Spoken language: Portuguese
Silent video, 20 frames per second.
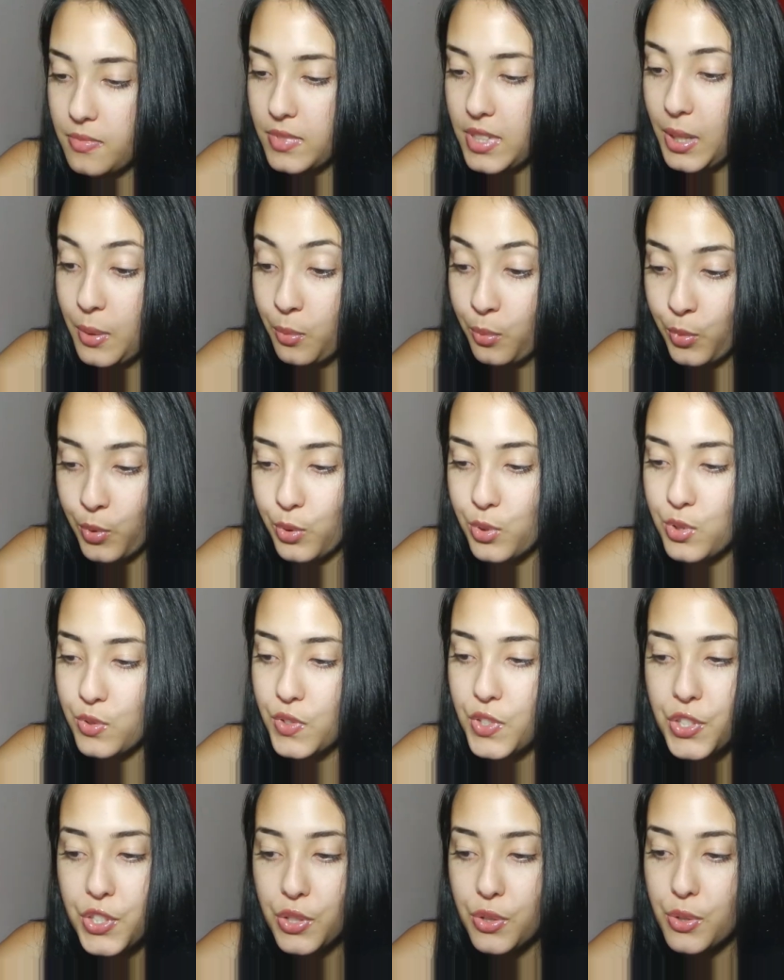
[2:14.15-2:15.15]
Tem muitos
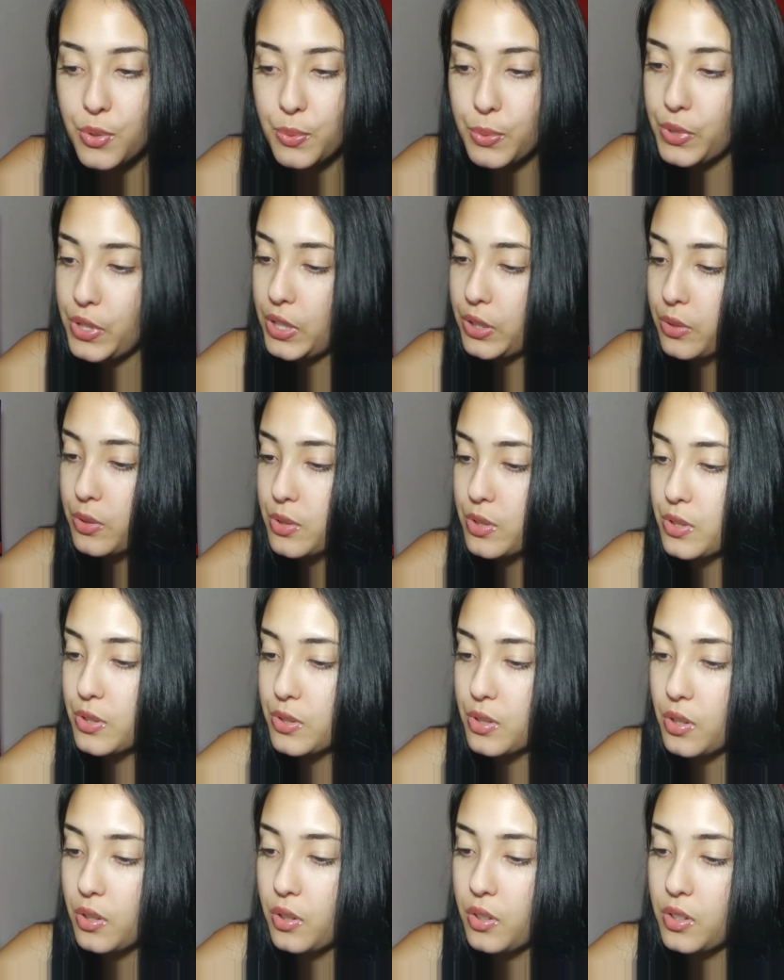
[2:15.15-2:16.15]
vestidos bonitos,
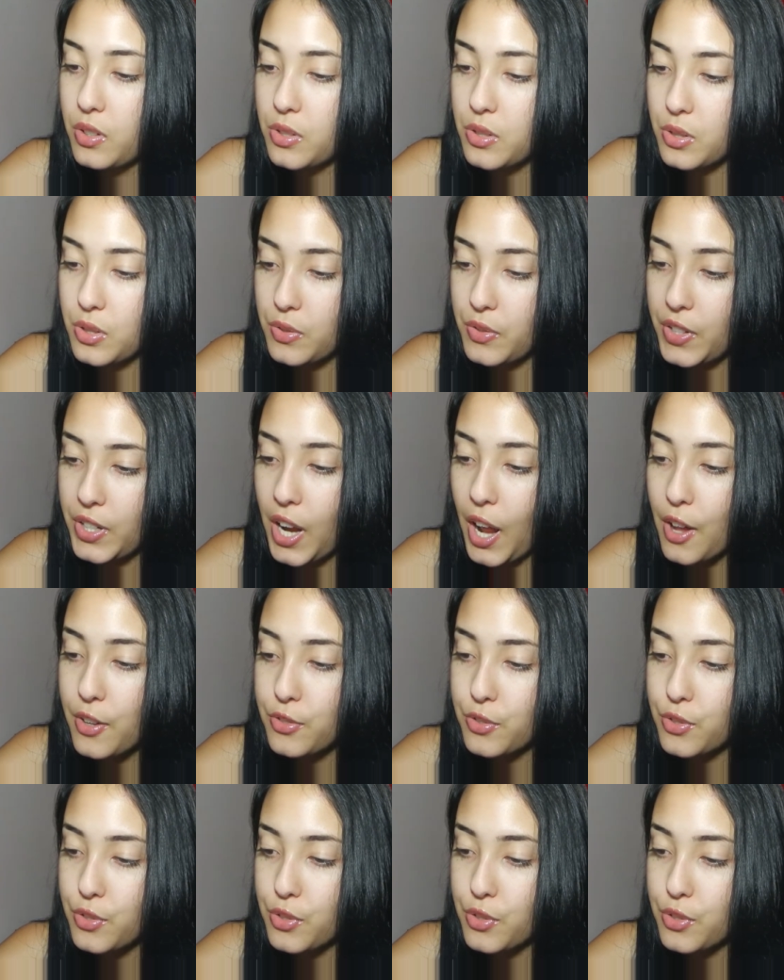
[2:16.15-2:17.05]
isso, isso é verdade.